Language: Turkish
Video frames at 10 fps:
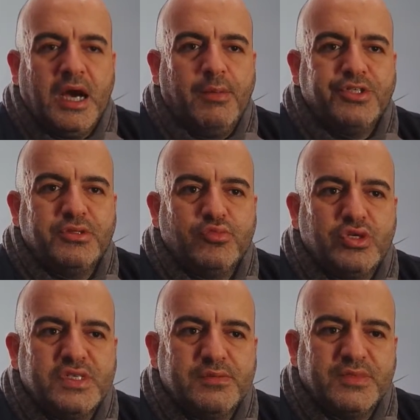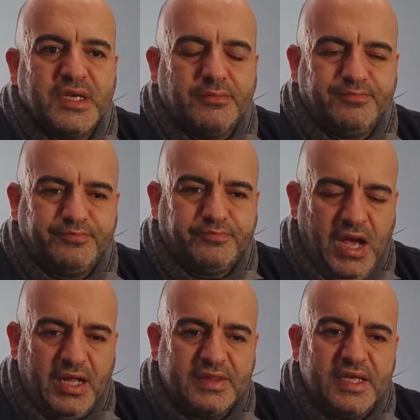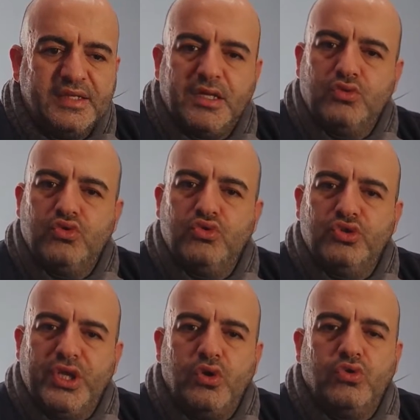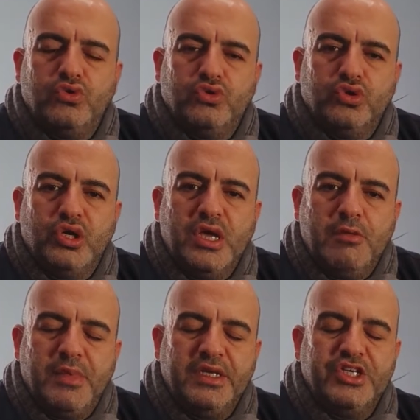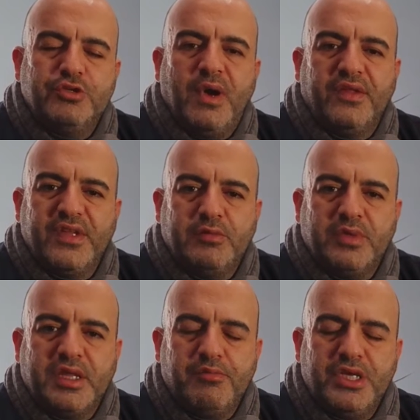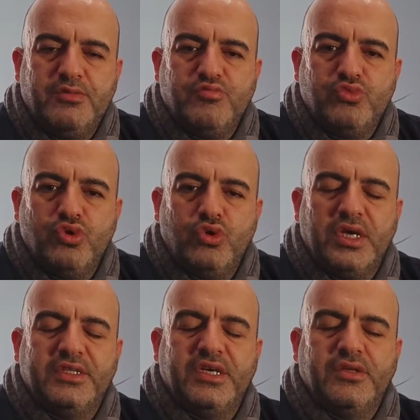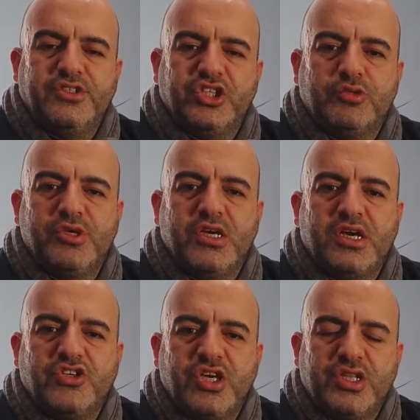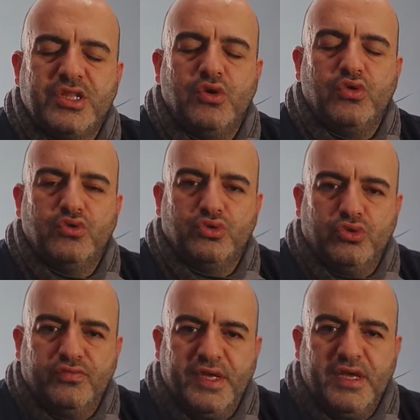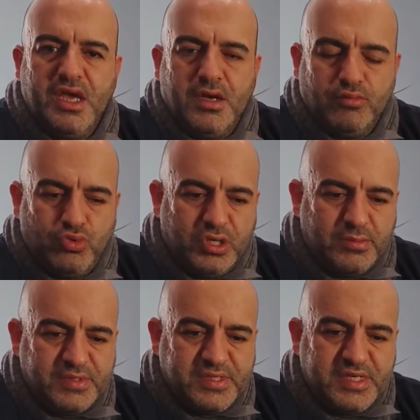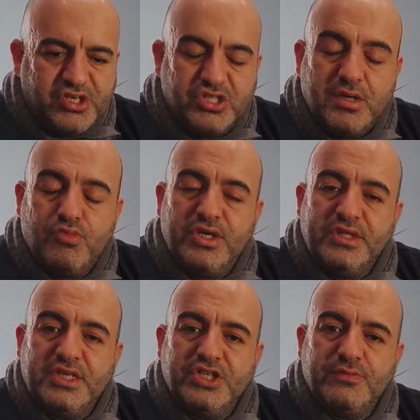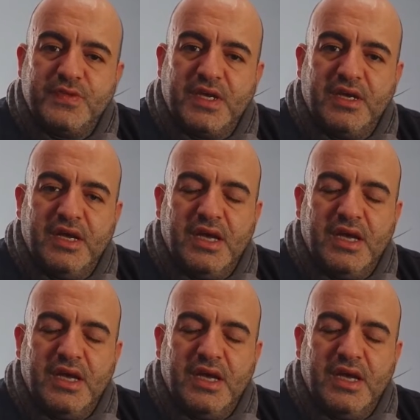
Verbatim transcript: Ama şimdi bu kısımda altta yatan duygunun ne olduğunu ben eşime anlatmadan benim bu olayda canımı yakan şeyin ne olduğunu ve bu aramızda yaşanan bu etkileşimde